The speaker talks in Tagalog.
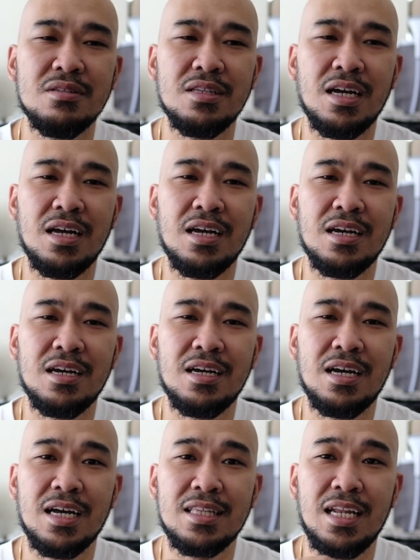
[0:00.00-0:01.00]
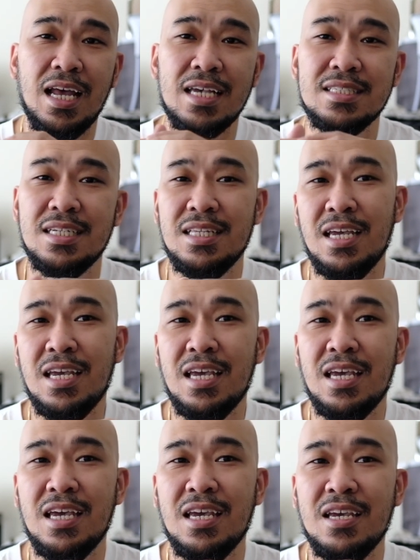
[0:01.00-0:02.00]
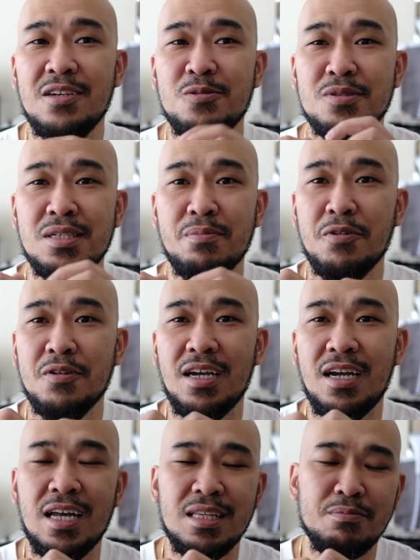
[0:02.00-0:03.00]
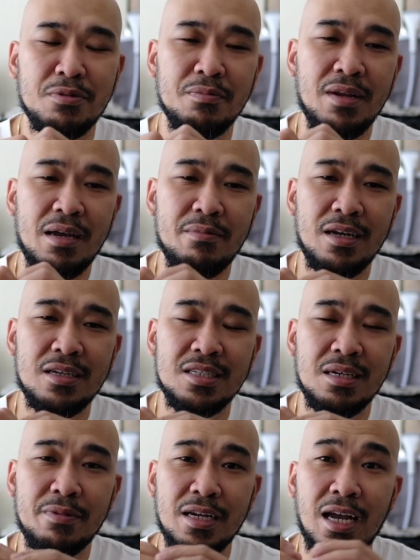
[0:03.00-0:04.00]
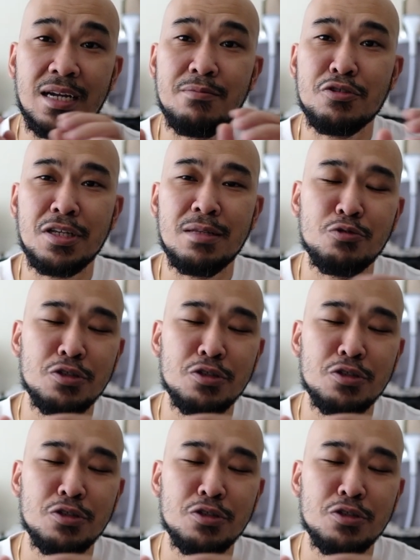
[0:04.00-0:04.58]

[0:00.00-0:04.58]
na ang kadalasan eh yung sipon ang ating problema, syempre gagamutin